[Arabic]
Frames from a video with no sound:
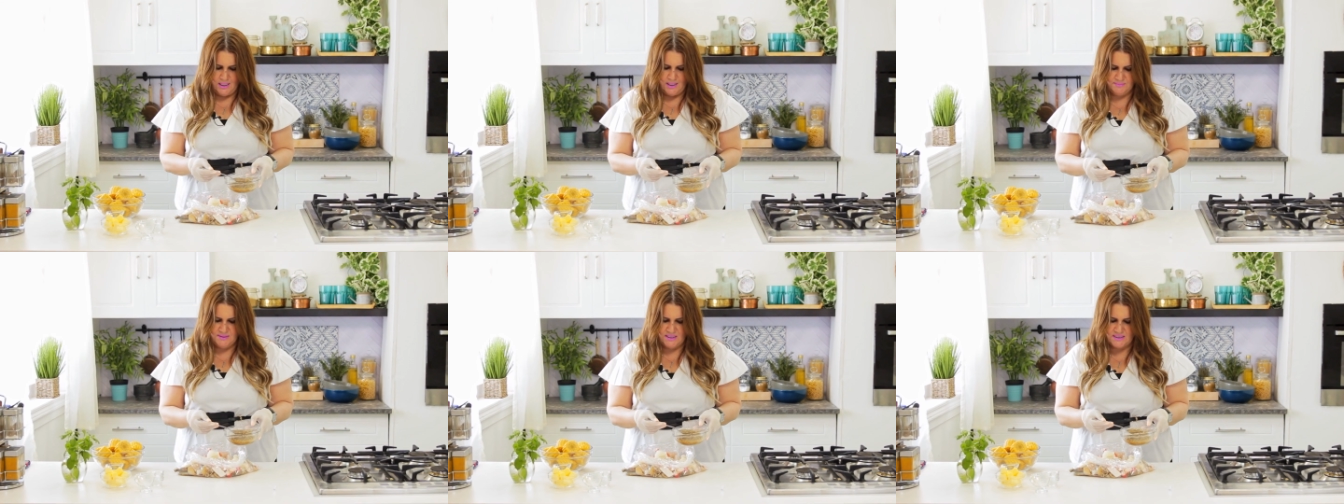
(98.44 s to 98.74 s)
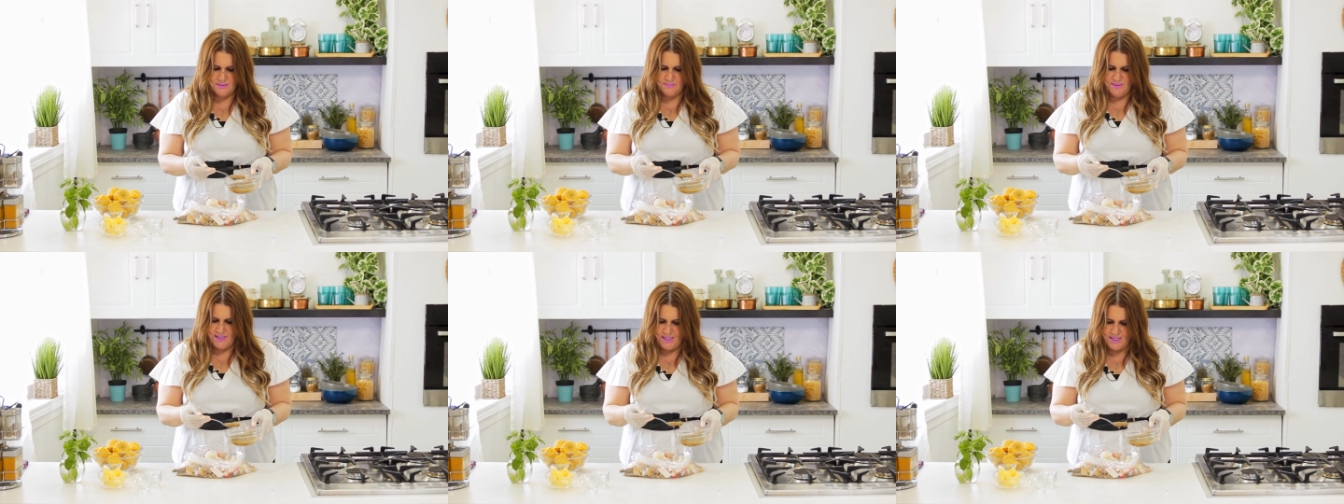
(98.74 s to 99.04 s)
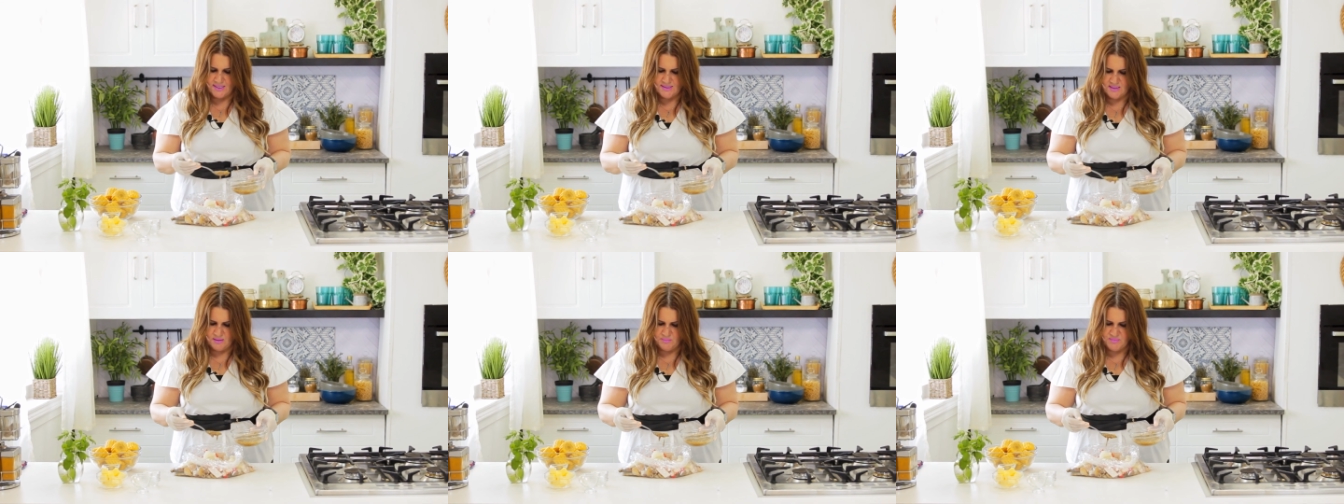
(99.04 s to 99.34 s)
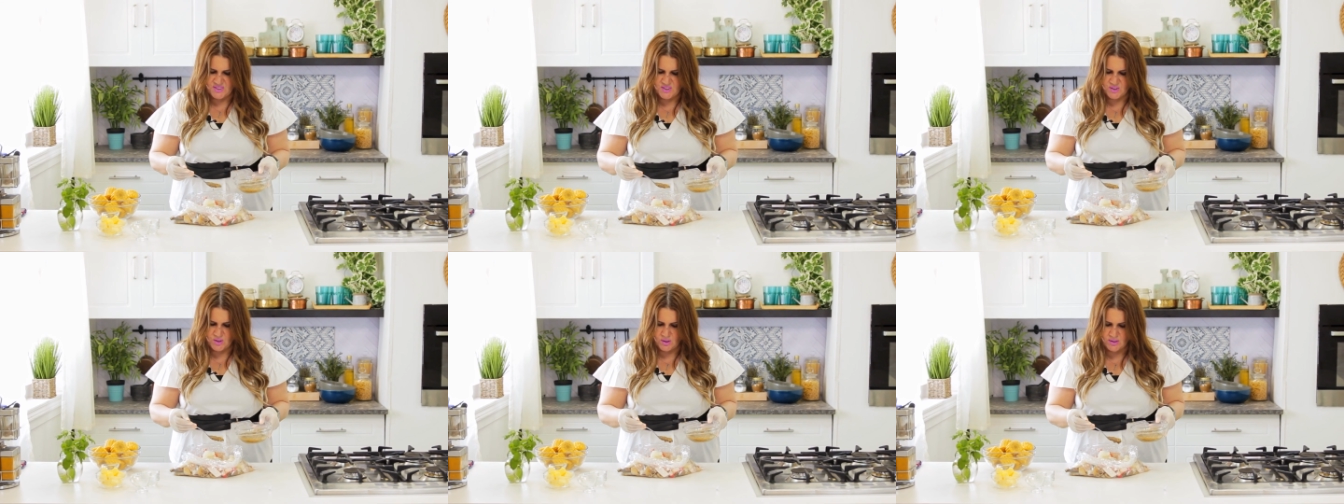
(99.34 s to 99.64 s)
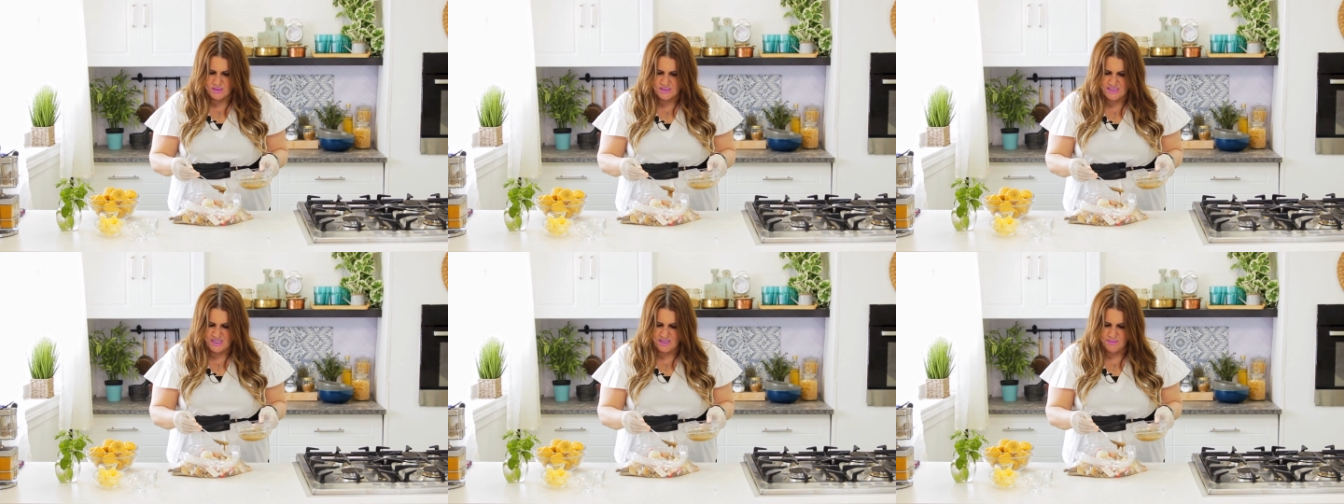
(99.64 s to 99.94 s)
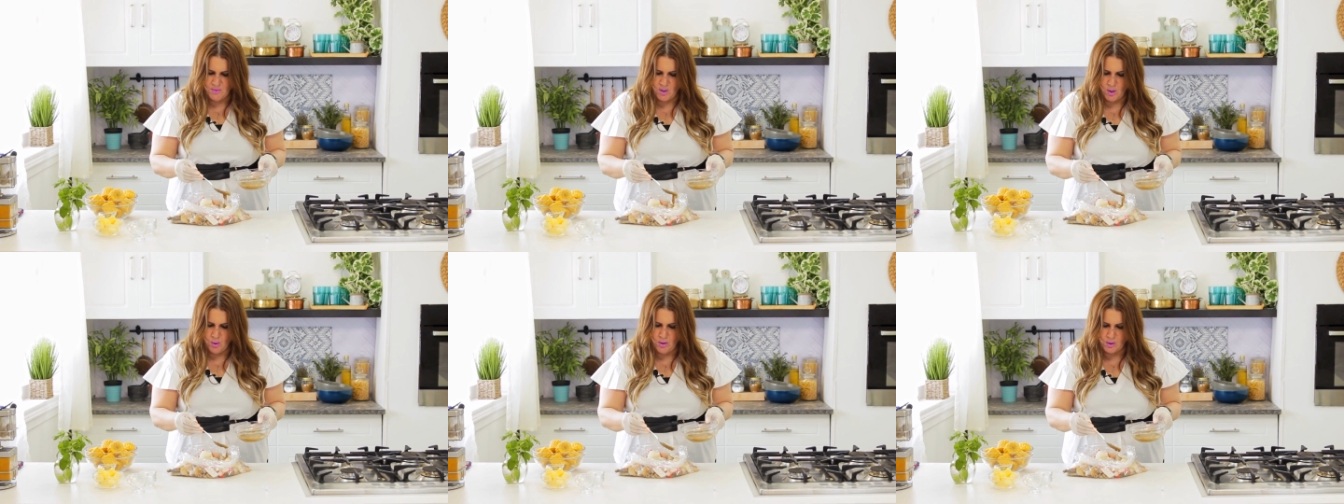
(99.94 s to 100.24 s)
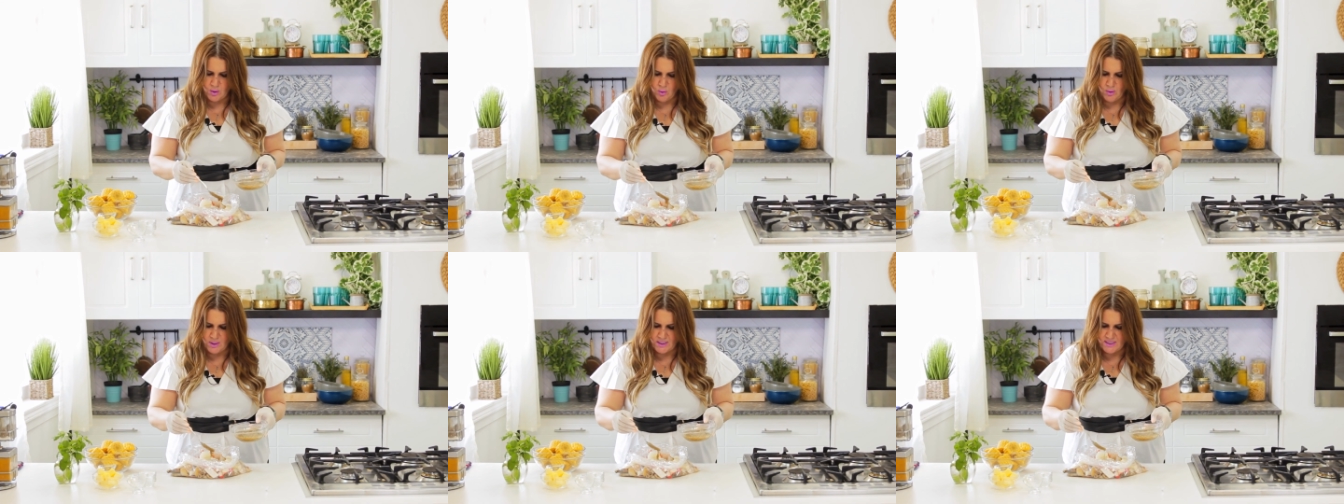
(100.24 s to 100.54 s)
هبتدي بقى هنزل بالصوص زي ما
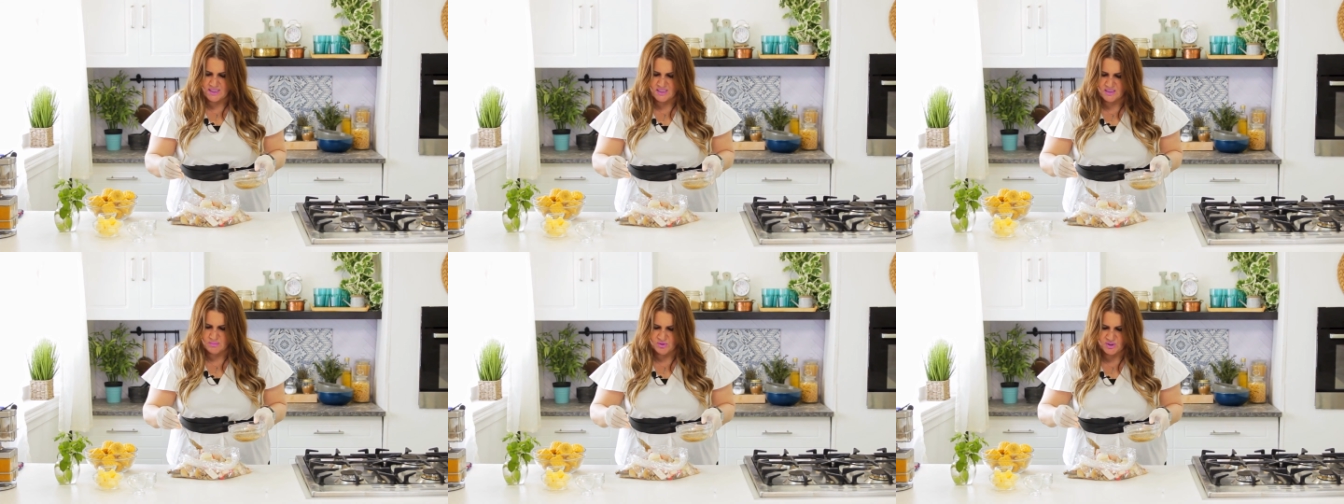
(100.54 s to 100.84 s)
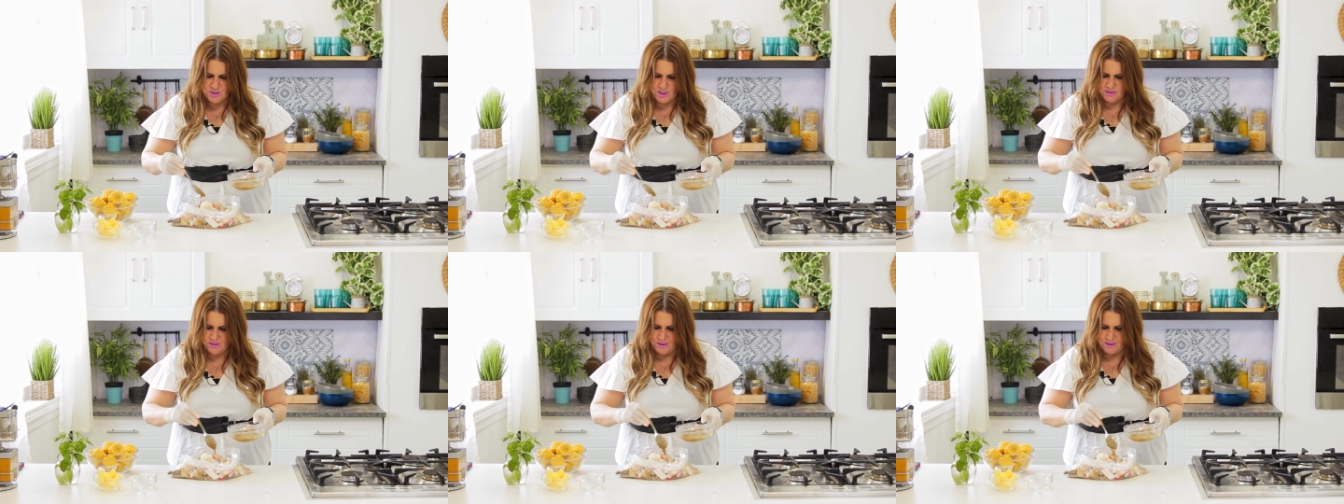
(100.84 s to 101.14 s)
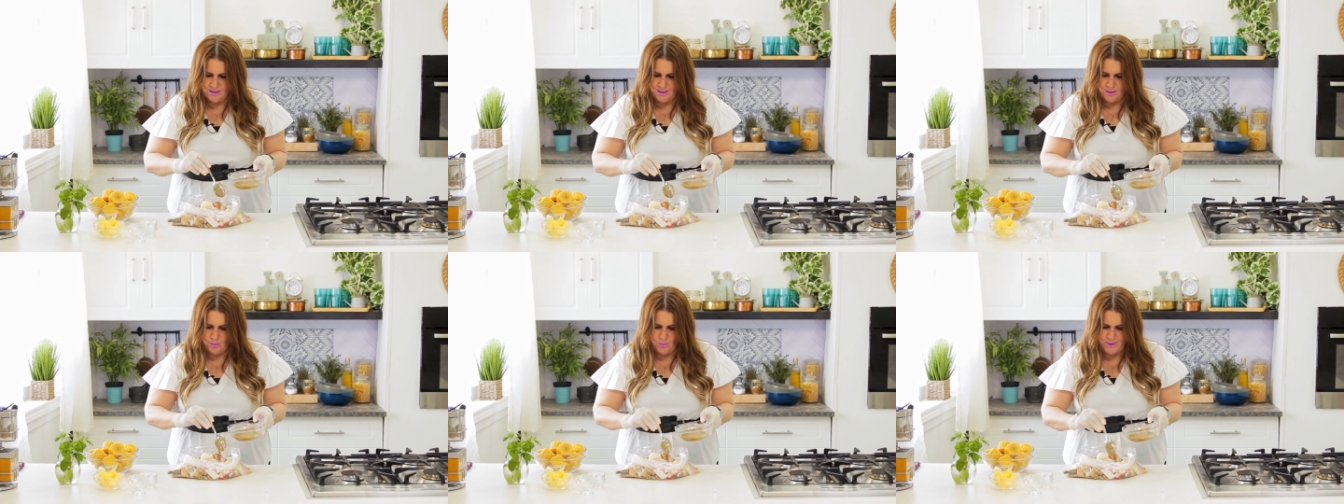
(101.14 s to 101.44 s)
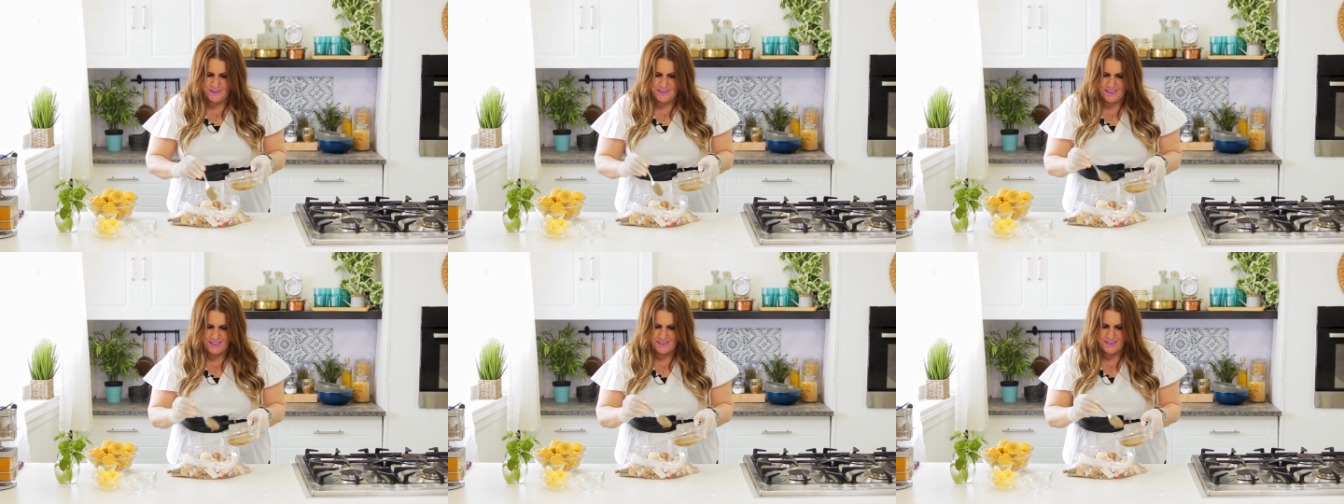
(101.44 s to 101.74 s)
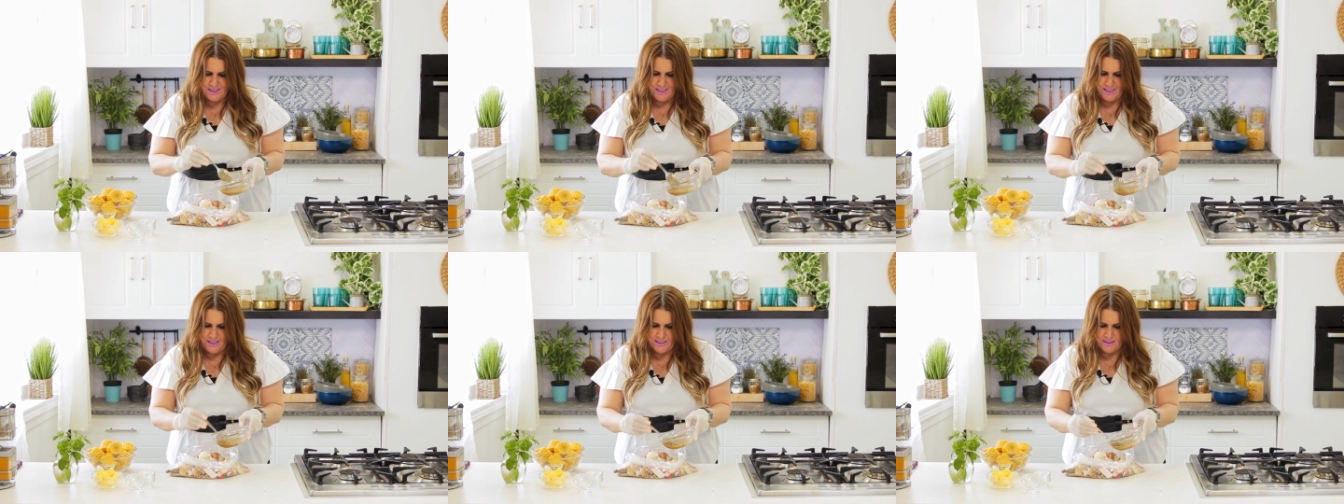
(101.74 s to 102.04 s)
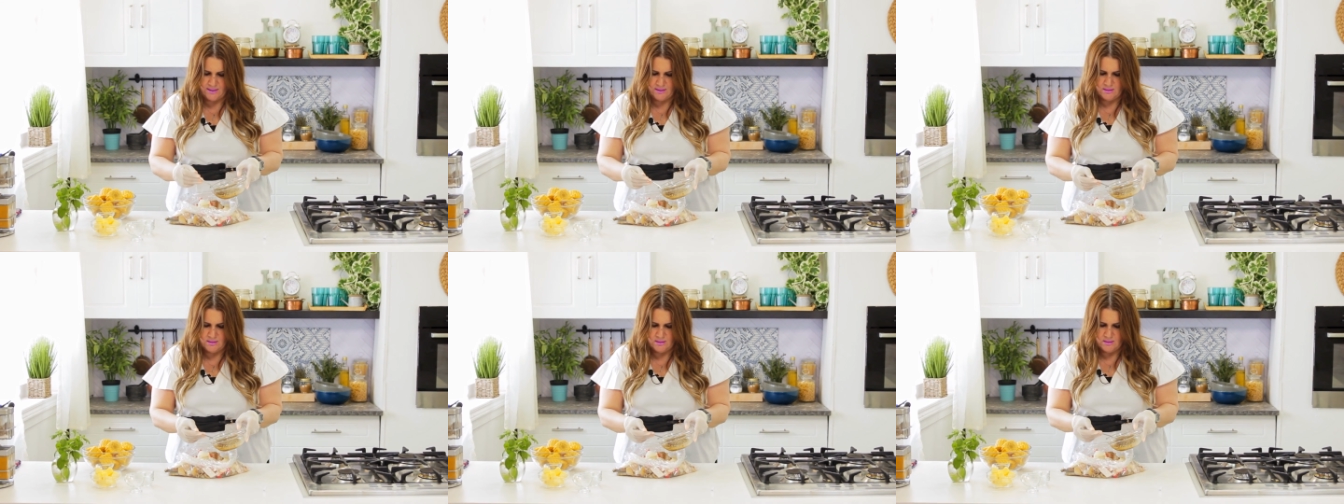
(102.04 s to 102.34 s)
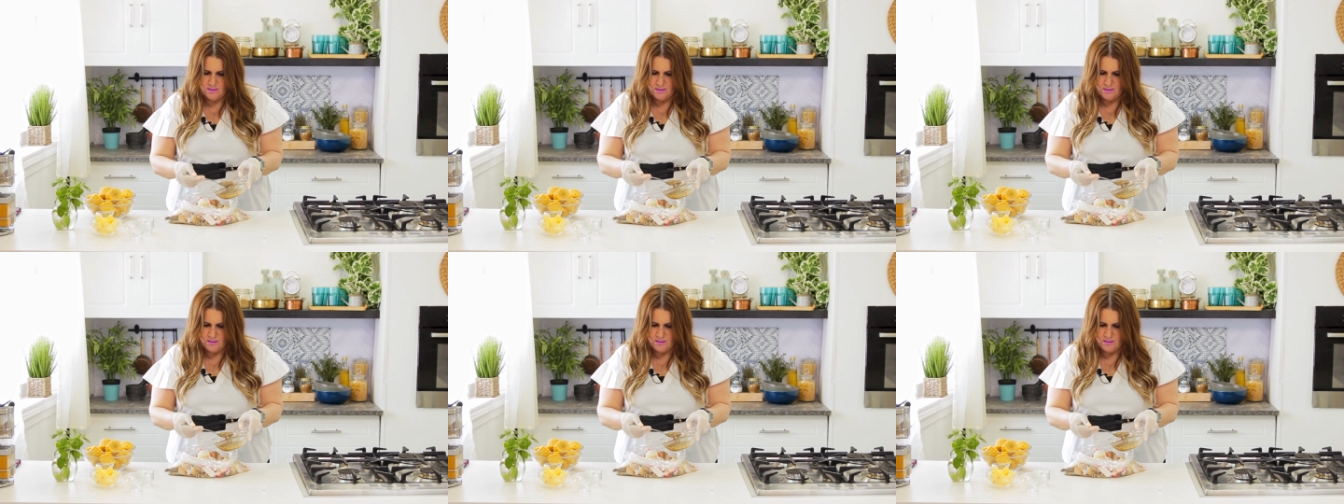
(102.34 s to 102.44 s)
هو جوه الكيس مش هطلع ولا أي حاجة